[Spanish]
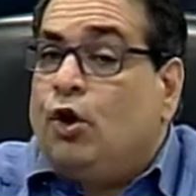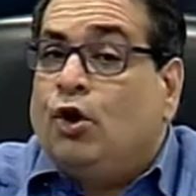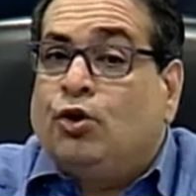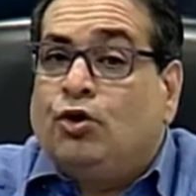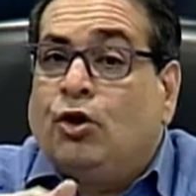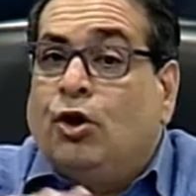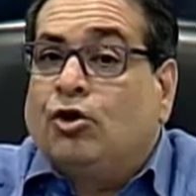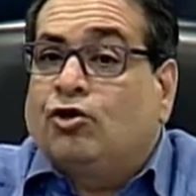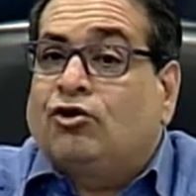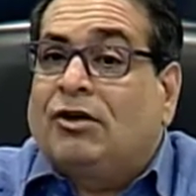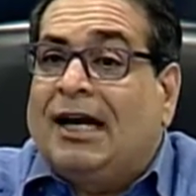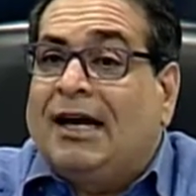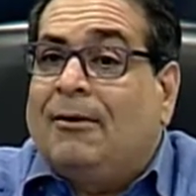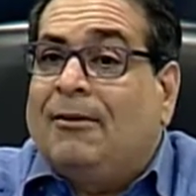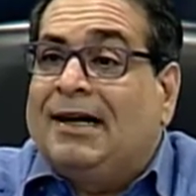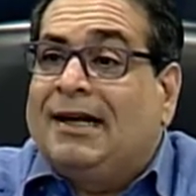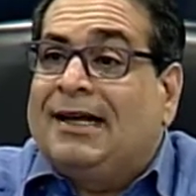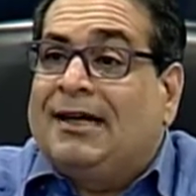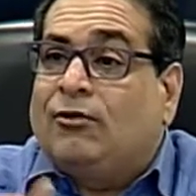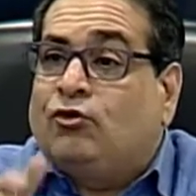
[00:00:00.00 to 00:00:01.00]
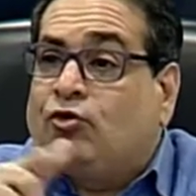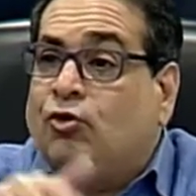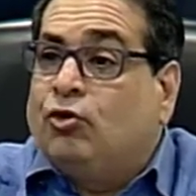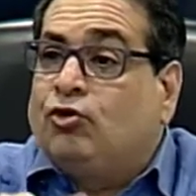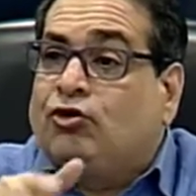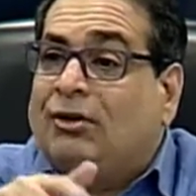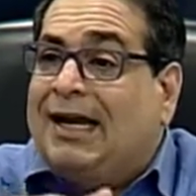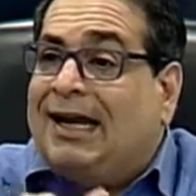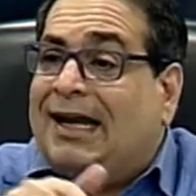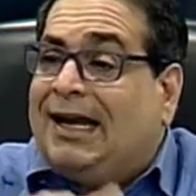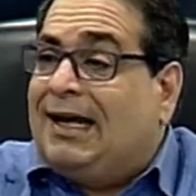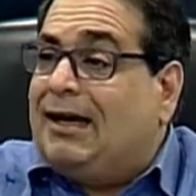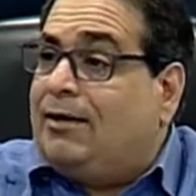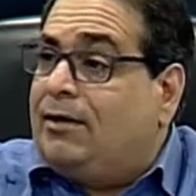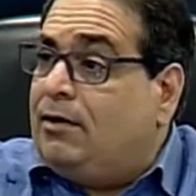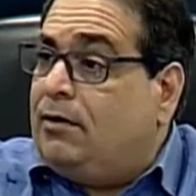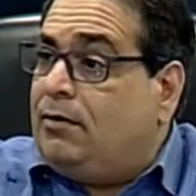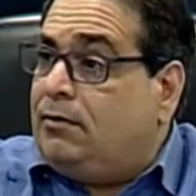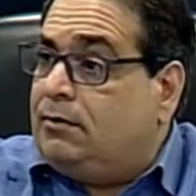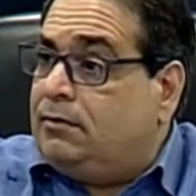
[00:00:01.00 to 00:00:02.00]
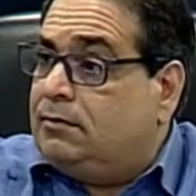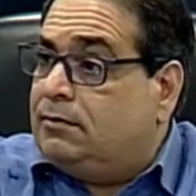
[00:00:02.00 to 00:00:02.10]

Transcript: no sabe que su salario